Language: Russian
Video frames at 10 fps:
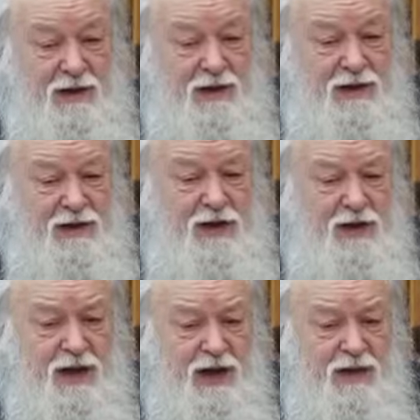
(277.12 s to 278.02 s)

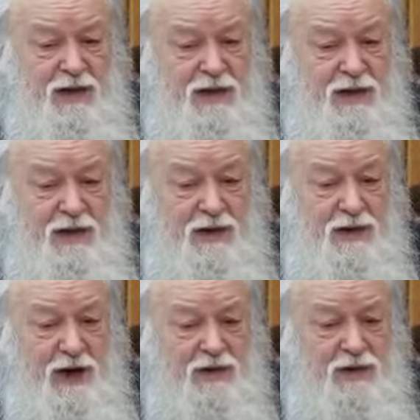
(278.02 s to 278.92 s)
искренне каялся, и
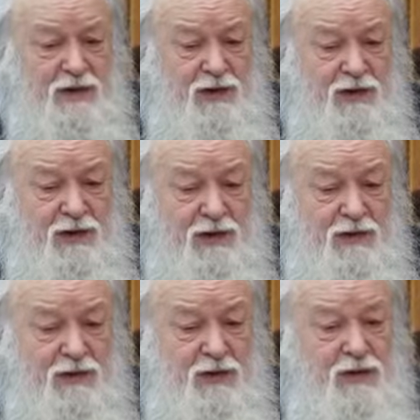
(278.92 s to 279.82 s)
так все, и
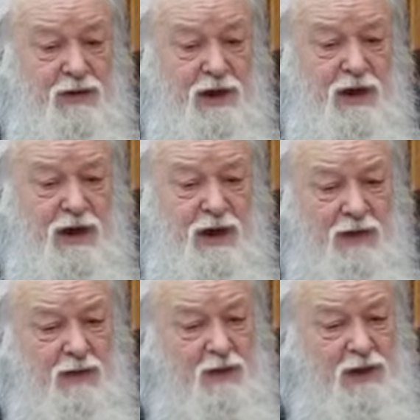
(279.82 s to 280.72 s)
все,
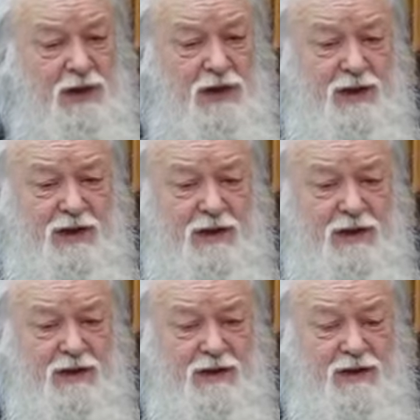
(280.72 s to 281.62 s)
его мучило это.